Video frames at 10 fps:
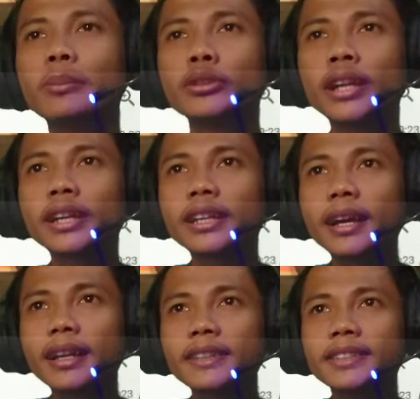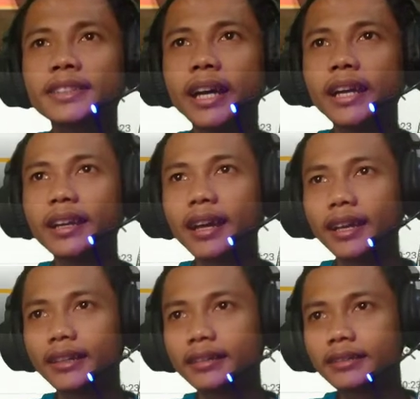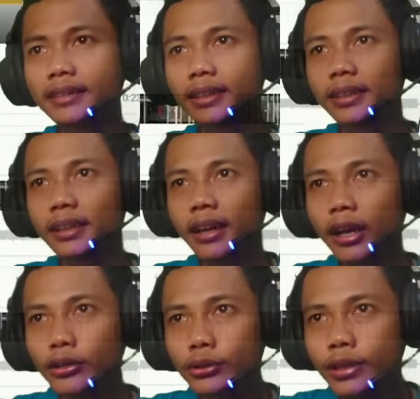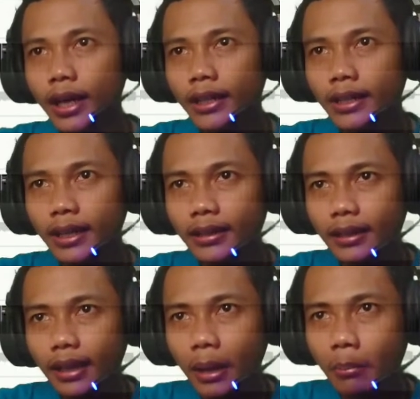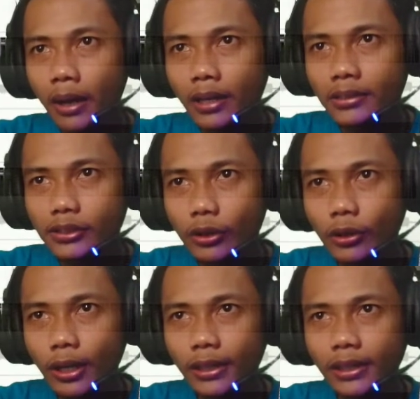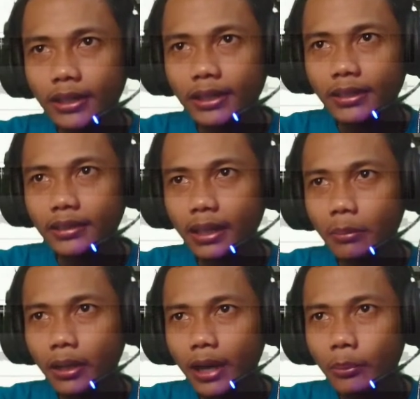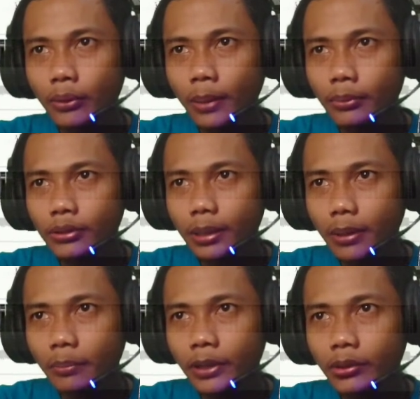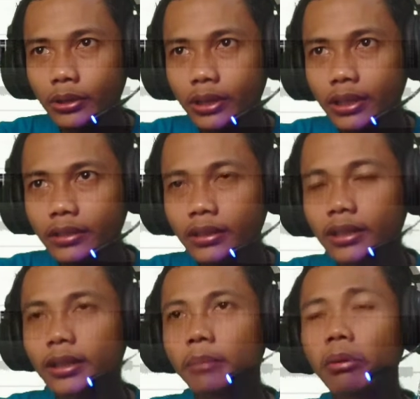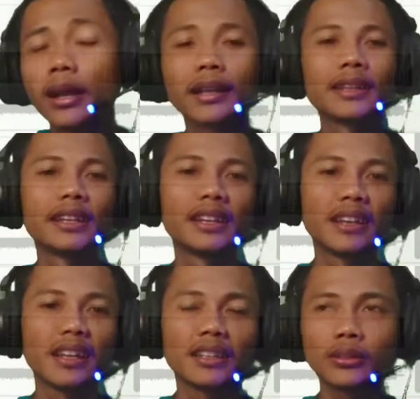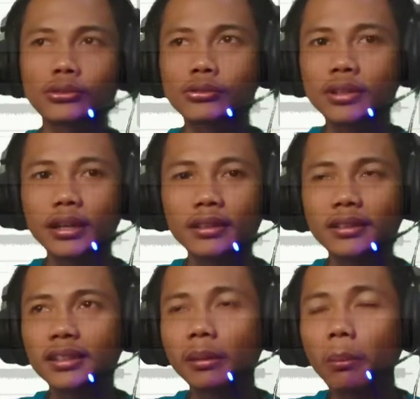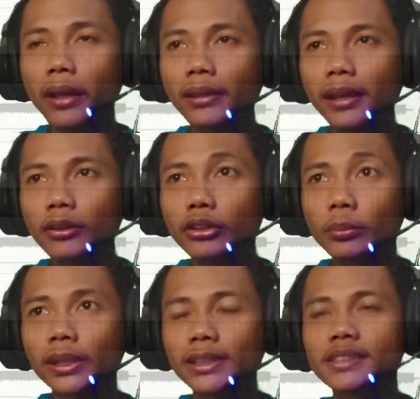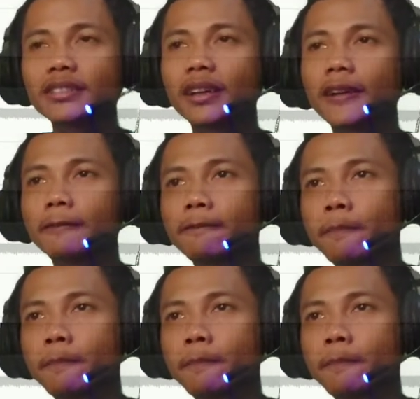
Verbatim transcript: kemudian kita klik jeda iklan kalau sudah ada lambang coklat ini sama abu-abu sama biru ini berarti iklannya tuh sudah ditempatkan otomatis ya